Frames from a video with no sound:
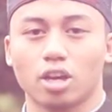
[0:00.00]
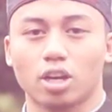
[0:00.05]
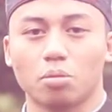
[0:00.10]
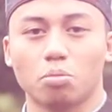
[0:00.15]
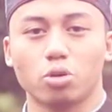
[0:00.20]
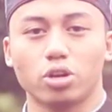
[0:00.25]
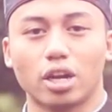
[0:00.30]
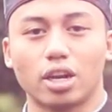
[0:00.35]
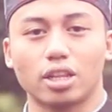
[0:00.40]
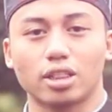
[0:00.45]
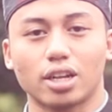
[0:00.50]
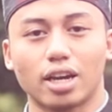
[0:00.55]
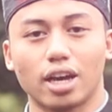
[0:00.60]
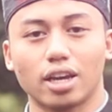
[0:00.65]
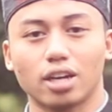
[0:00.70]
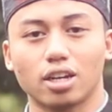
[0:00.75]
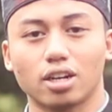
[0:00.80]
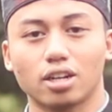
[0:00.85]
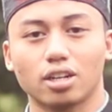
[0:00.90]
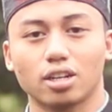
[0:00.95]
Kemudian yang
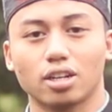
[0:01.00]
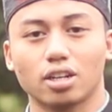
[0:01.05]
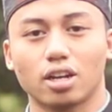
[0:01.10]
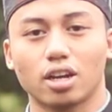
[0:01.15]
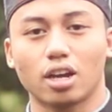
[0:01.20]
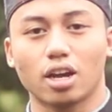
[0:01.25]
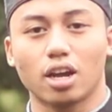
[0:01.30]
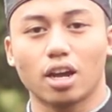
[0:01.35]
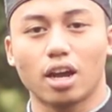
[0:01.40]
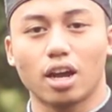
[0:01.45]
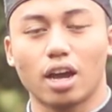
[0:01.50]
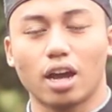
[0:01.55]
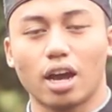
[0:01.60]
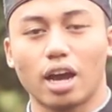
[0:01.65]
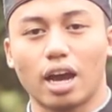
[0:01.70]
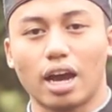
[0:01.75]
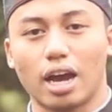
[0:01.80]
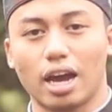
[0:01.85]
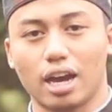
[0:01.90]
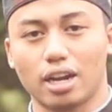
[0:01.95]
terakhir
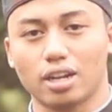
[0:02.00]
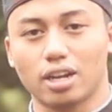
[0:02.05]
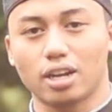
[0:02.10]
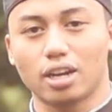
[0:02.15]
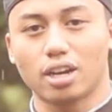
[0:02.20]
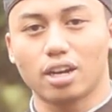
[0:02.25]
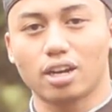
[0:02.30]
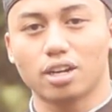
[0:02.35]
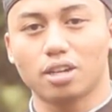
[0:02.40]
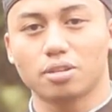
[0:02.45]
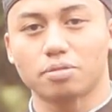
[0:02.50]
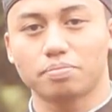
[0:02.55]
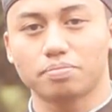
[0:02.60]
adalah